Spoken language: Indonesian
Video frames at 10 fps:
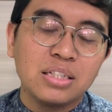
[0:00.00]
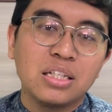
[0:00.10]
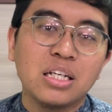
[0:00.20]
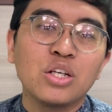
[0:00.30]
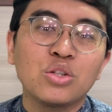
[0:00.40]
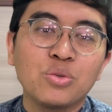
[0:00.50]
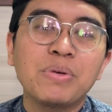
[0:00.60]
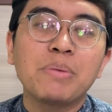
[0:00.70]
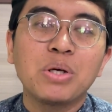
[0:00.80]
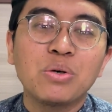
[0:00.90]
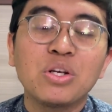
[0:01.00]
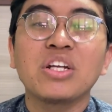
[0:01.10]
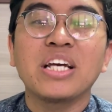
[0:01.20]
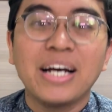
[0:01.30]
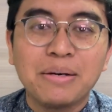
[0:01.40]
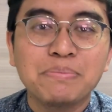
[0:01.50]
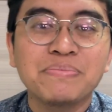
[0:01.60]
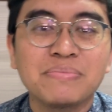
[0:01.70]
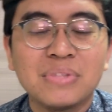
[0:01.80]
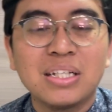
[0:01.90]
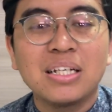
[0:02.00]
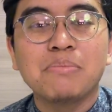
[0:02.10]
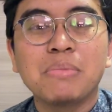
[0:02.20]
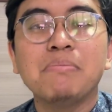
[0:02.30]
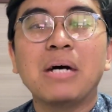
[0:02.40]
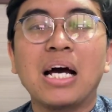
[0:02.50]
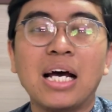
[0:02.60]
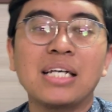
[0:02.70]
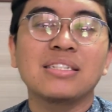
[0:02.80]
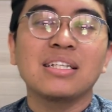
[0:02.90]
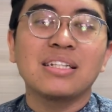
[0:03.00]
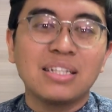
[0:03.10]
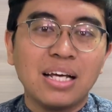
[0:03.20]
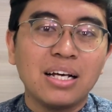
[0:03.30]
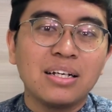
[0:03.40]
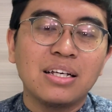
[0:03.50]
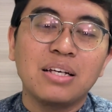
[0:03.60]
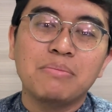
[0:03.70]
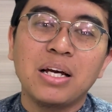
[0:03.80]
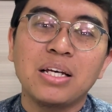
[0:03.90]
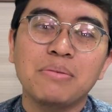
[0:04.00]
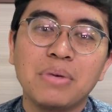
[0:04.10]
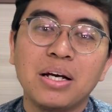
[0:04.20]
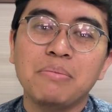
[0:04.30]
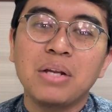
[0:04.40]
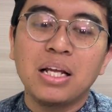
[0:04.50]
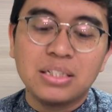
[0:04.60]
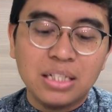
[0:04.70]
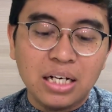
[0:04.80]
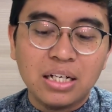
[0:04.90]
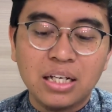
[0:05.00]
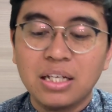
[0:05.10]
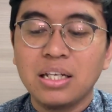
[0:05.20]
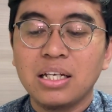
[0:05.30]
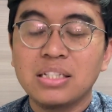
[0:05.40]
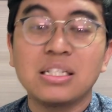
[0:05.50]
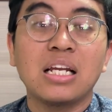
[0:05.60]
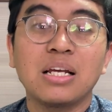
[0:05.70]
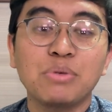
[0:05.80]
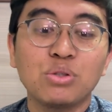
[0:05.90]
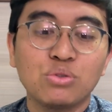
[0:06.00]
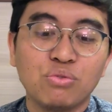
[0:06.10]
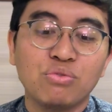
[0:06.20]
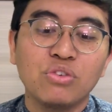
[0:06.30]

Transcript: channel YouTube DPU Daul Hikam membahas tentang hikmah-hikmah belajar dari kisah Nabi Yusuf.